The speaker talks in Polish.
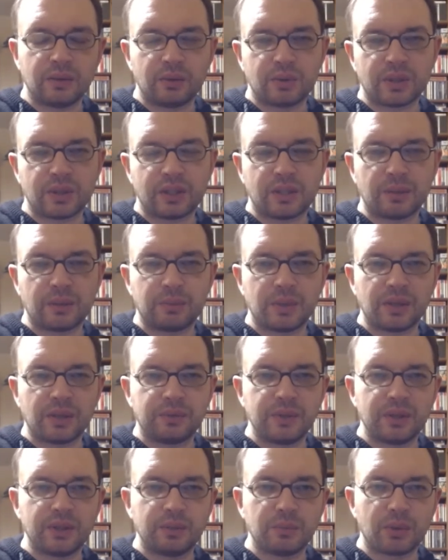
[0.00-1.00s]
różne tam
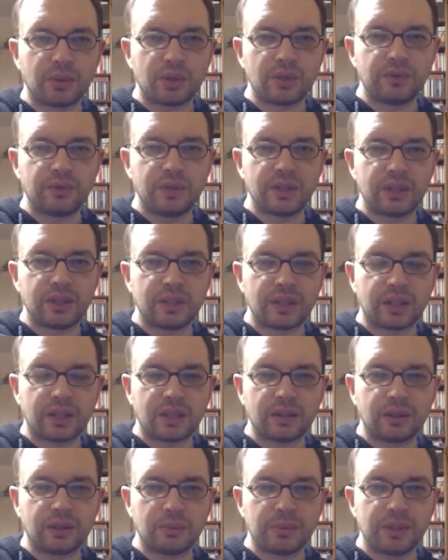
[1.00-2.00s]
delfiny, morświny i taka
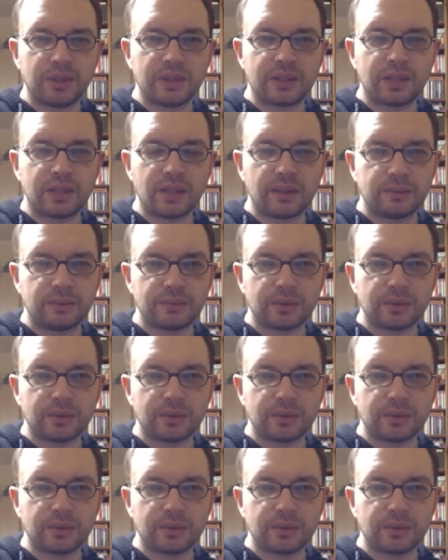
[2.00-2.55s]
drobnica,